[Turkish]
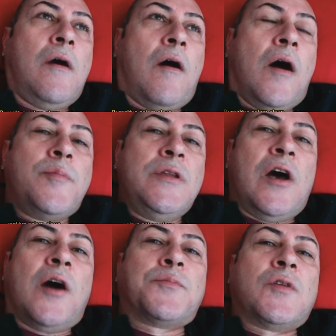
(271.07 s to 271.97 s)
Abi
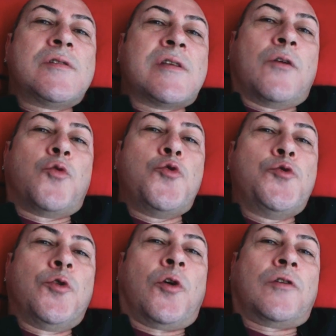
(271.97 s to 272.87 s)
ne yaptın sen
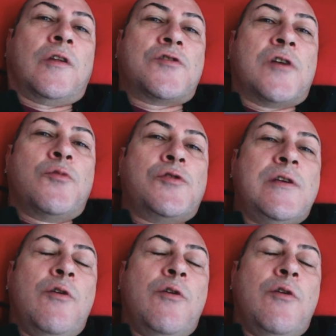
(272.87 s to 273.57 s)
kuşun ortada çabuk